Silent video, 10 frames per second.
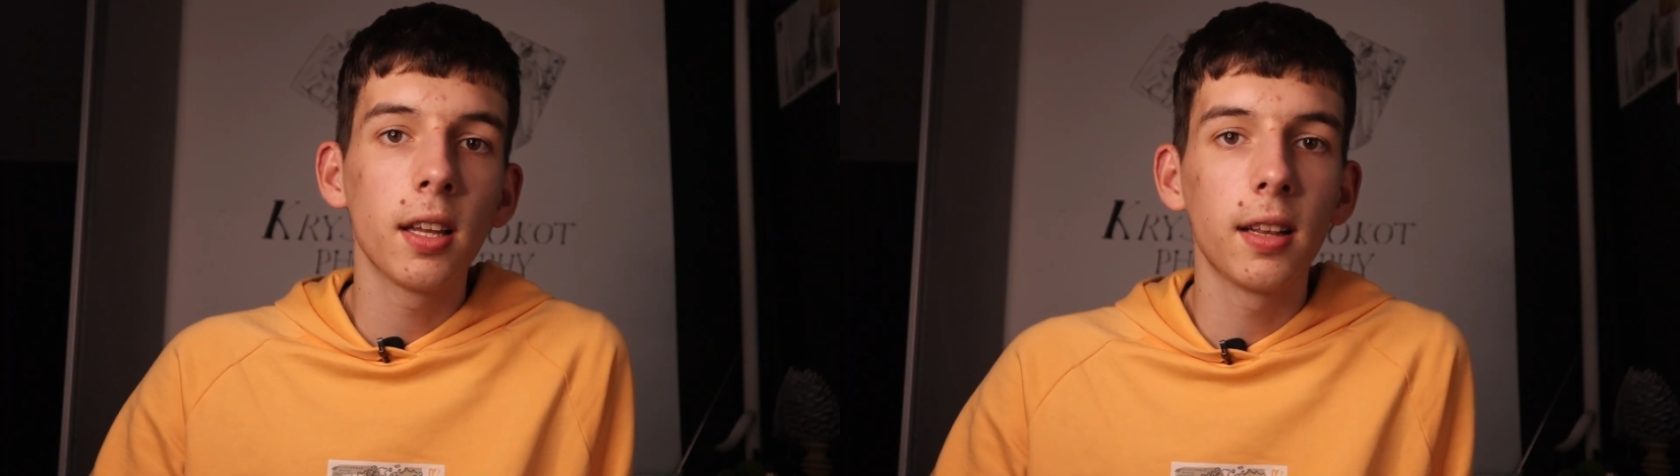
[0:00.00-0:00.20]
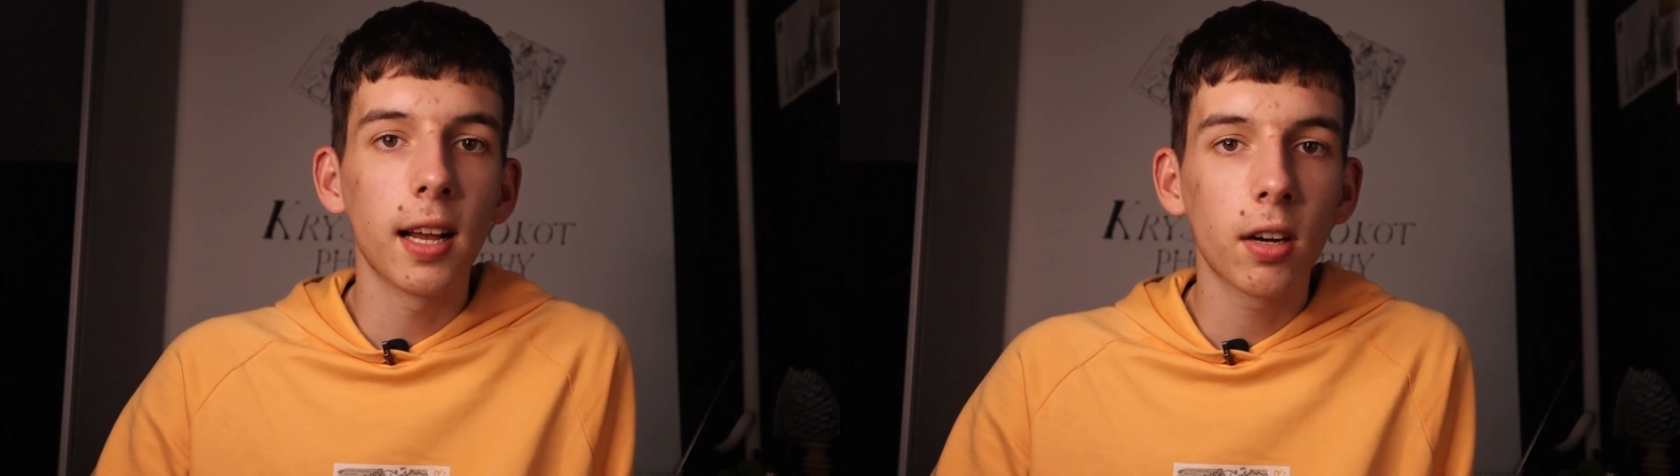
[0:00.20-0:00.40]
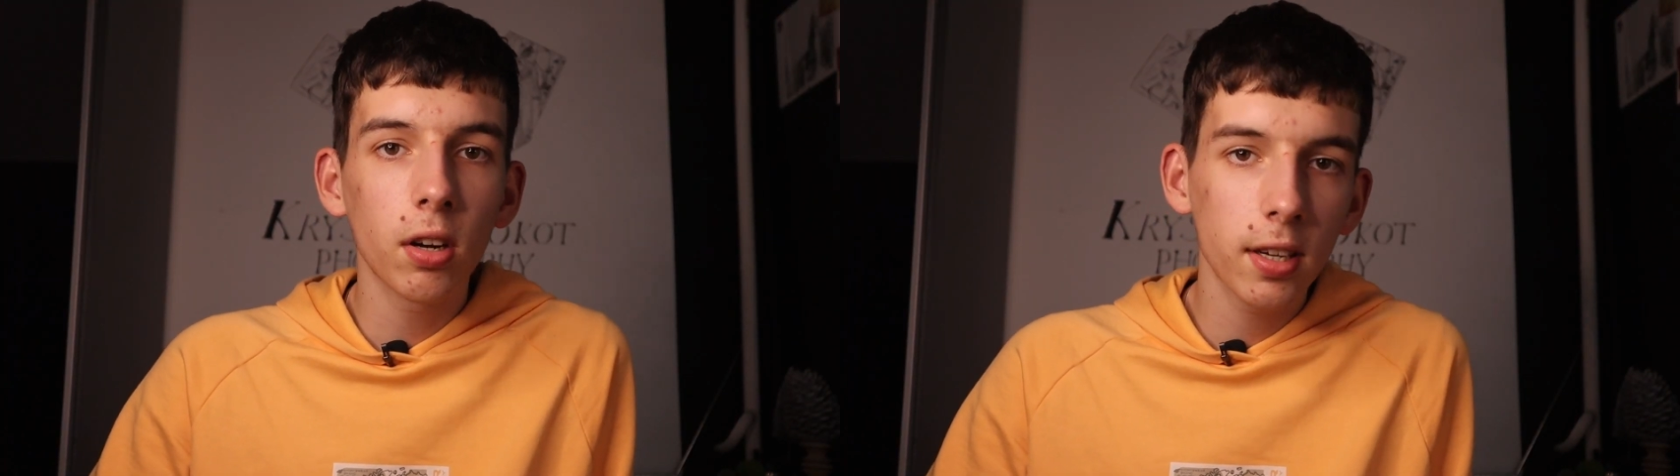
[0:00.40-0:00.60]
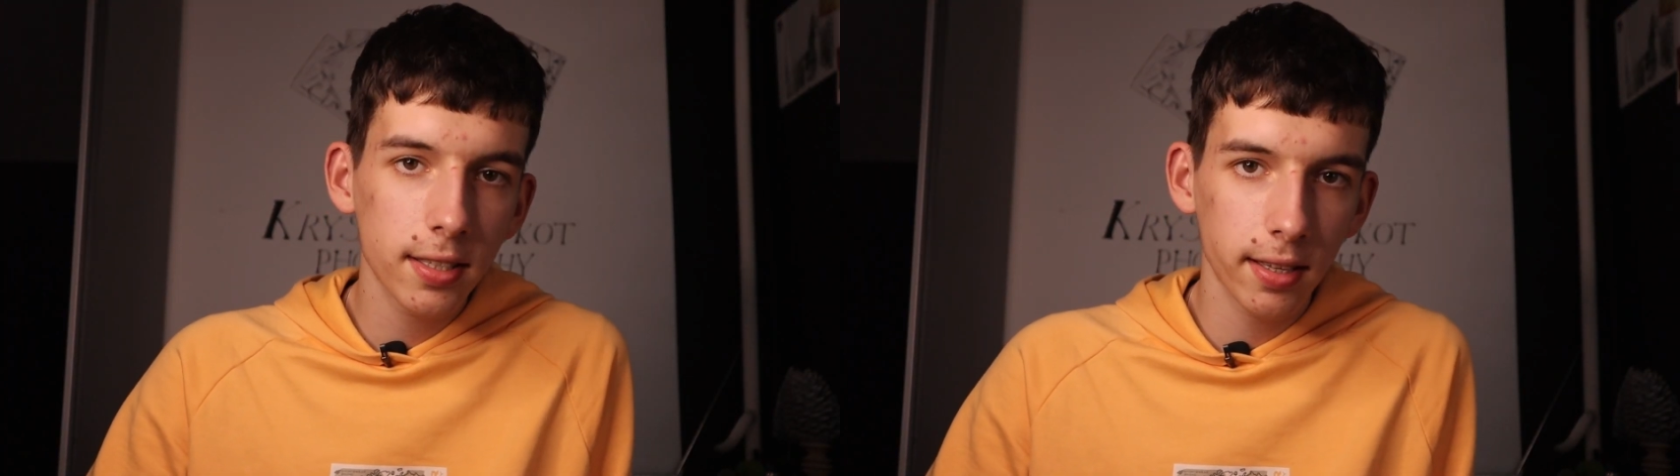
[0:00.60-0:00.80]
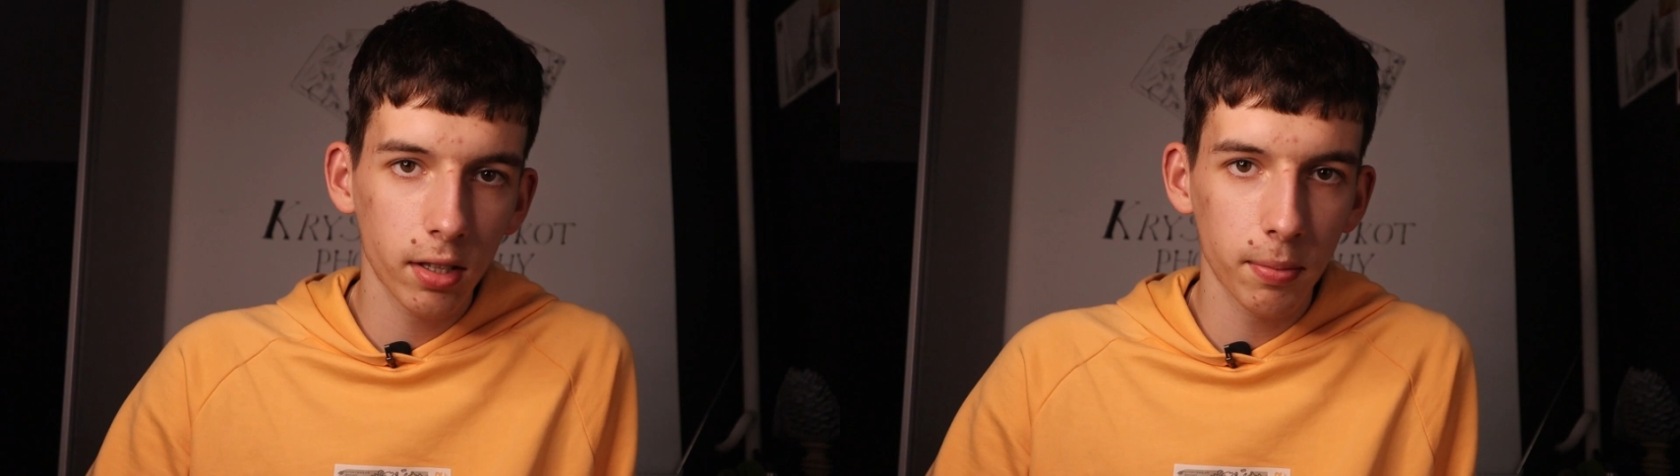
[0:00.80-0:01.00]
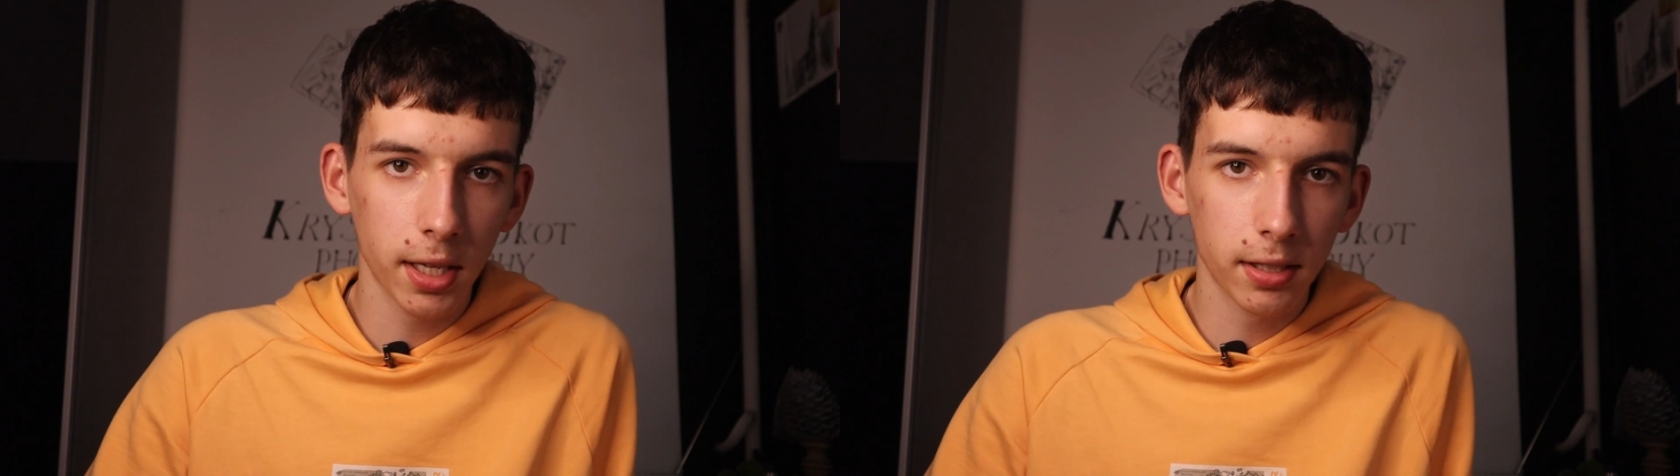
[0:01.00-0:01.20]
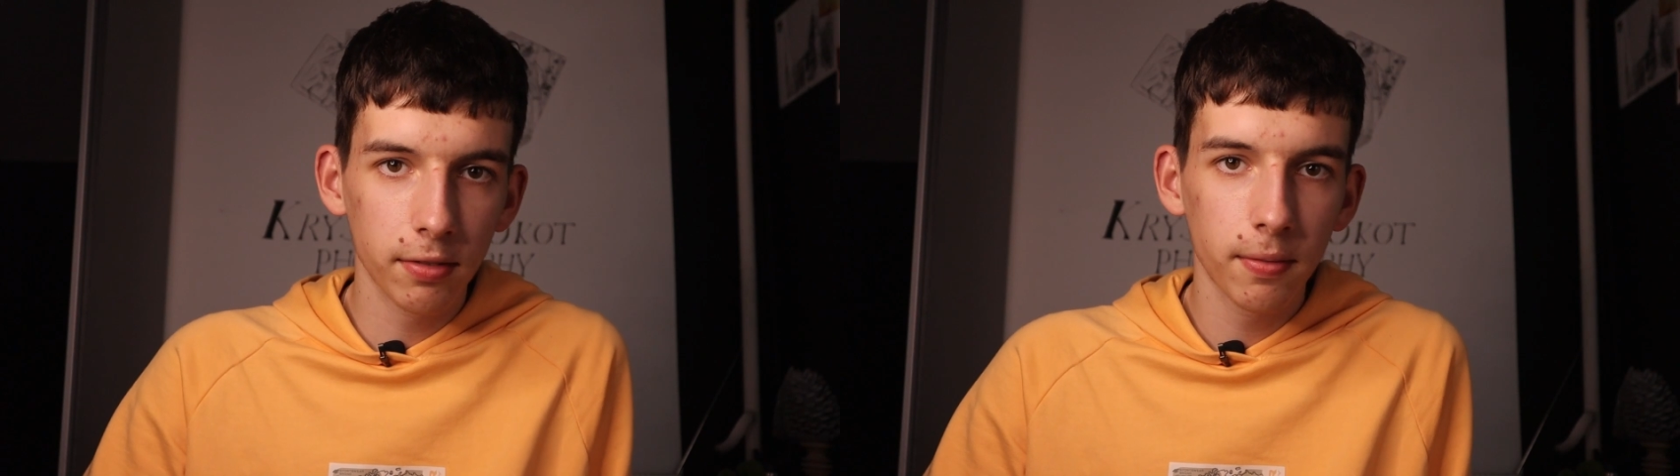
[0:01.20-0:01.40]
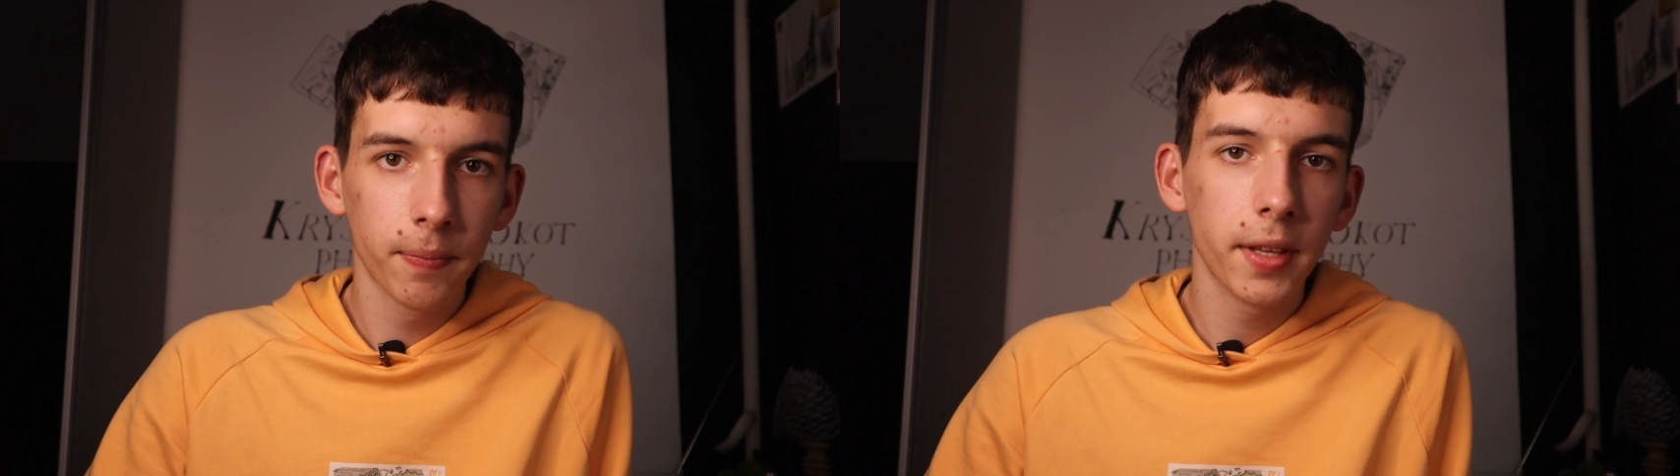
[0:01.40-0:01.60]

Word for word: dla kogo jest ten obiektyw.